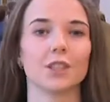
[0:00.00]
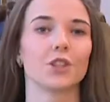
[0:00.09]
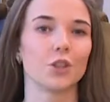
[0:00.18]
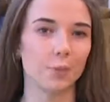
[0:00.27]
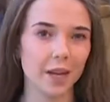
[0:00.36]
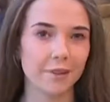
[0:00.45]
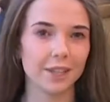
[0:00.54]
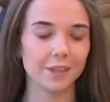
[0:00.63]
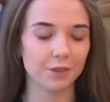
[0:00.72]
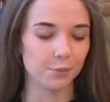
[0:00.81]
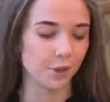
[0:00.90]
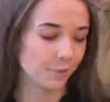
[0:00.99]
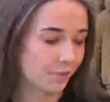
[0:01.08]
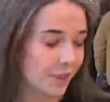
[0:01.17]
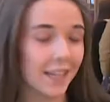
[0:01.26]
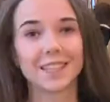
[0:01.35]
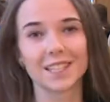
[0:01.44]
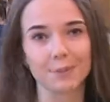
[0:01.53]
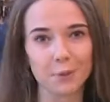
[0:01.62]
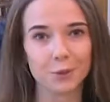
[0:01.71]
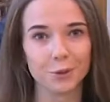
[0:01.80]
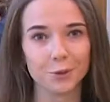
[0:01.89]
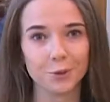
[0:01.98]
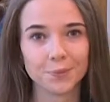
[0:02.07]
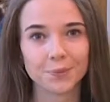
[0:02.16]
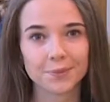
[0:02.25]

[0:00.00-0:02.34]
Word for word: что правильный выбор – это СПБГУ.